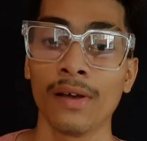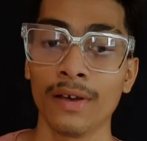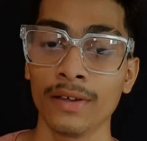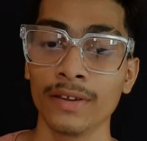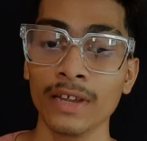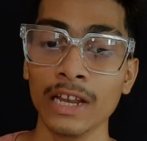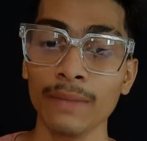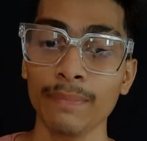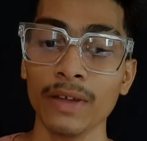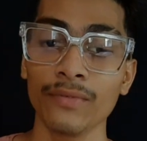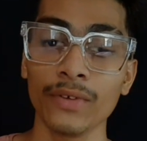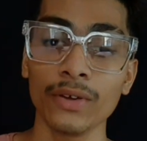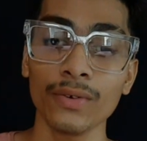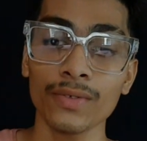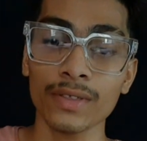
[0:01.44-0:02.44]
रील पे
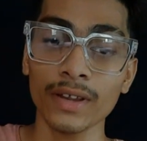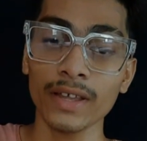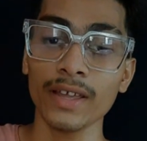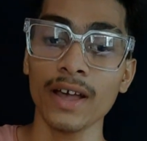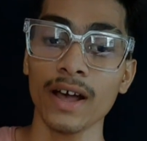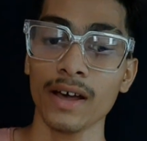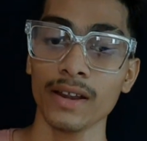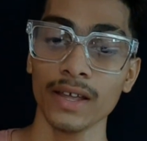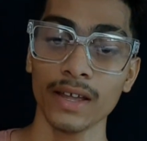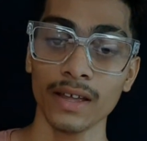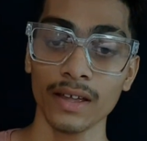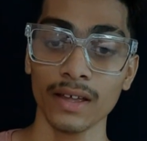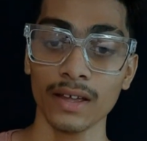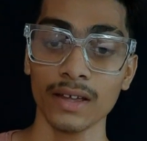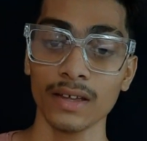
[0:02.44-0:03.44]
व्यूज़ नहीं आ
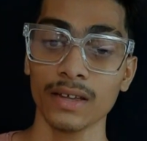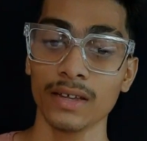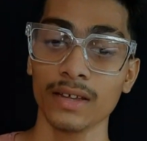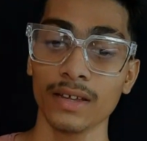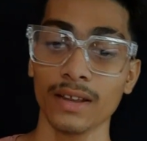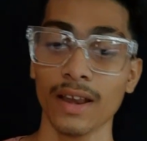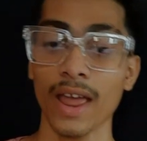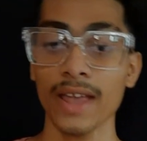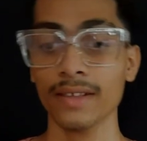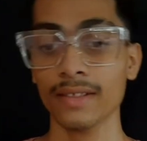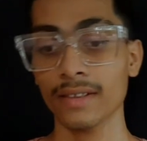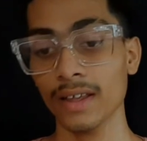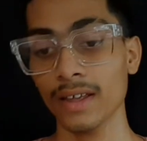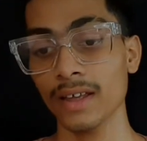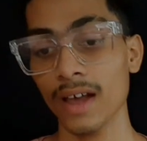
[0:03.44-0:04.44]
रहे हैं
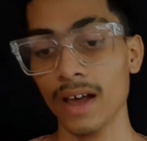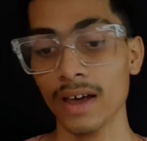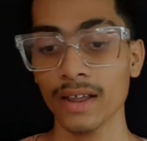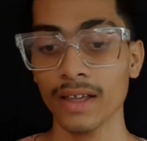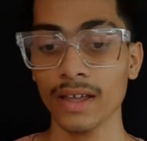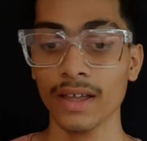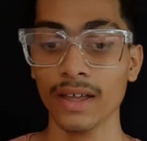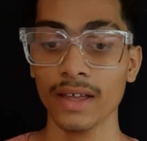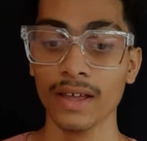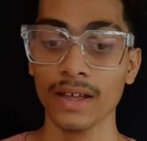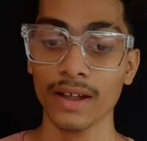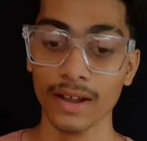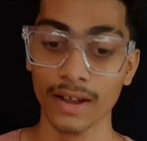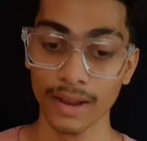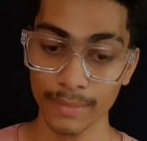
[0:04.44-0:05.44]
लाइक्स नहीं आ रहे हैं
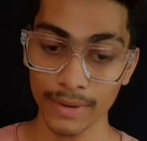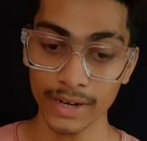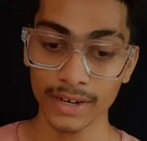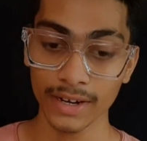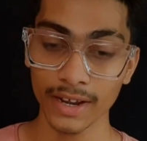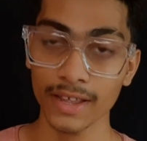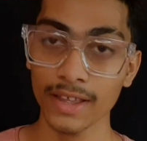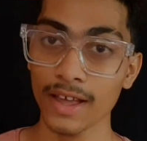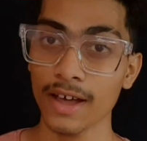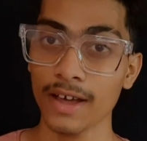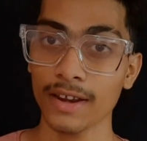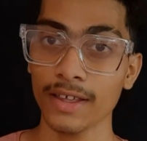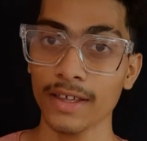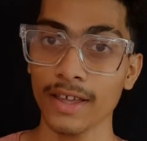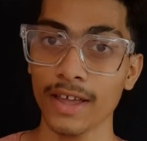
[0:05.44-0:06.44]
कमेंट नहीं आ
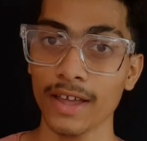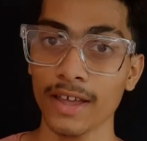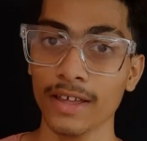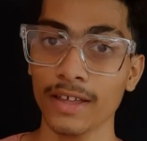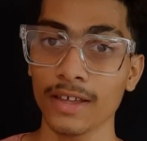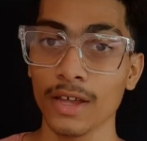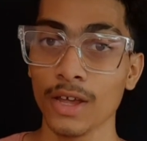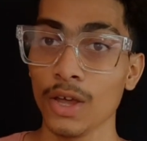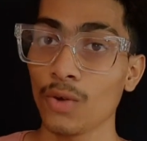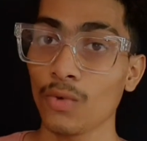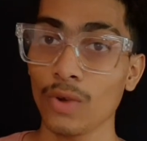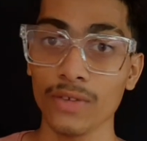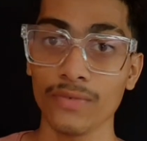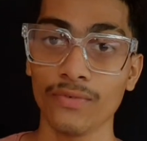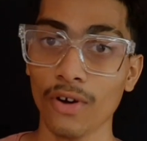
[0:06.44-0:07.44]
रही है
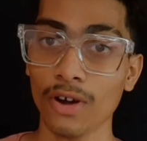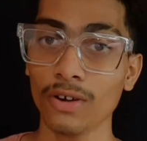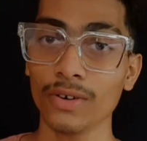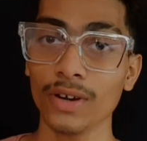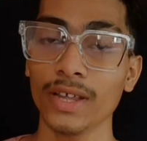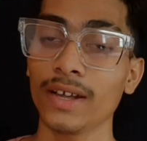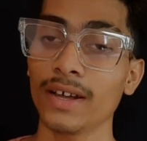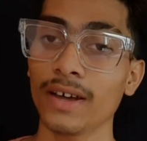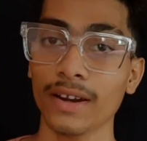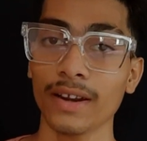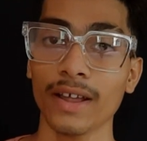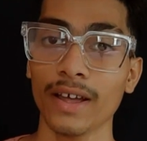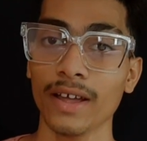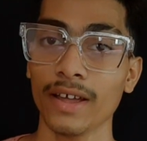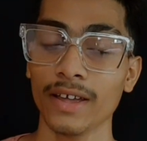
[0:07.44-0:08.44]
कोई फॉलो नहीं कर
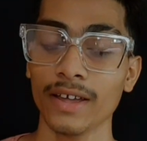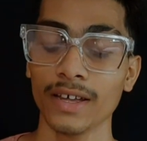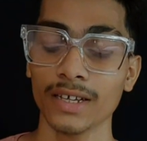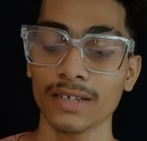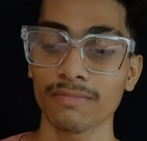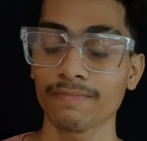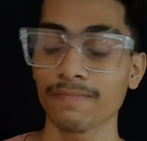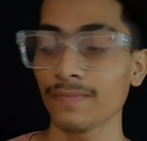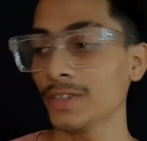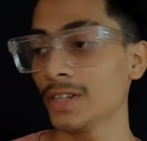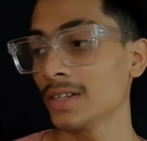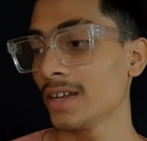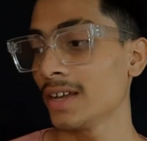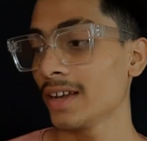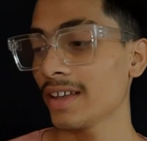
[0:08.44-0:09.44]
रहा है
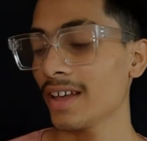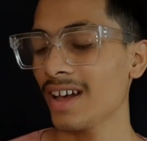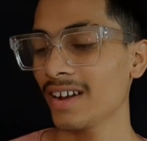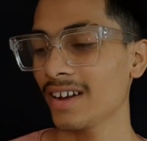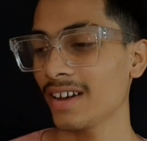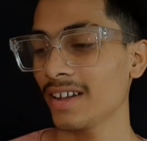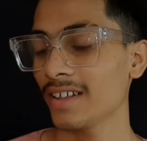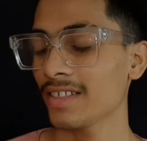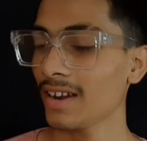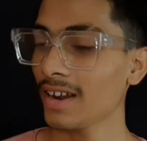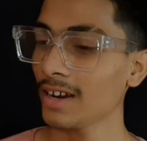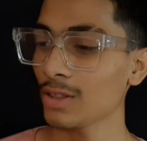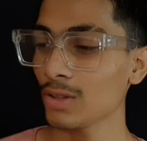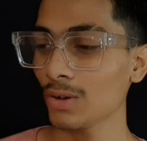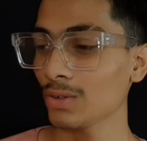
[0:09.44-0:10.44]
क्या करे
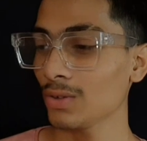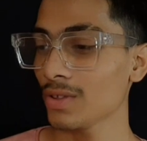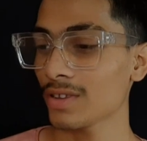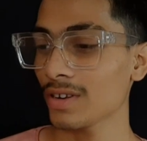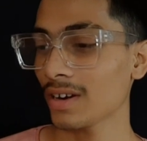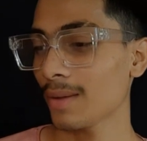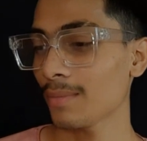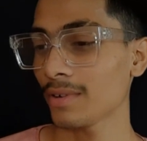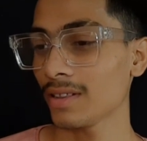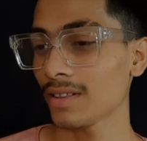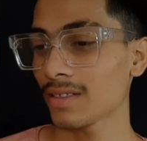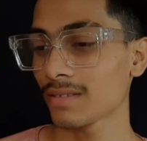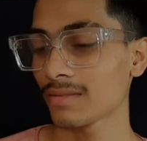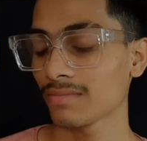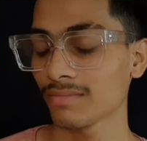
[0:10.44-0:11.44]
चलाना छोड़ दो इंस्टाग्राम
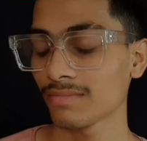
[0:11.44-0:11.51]
रील्स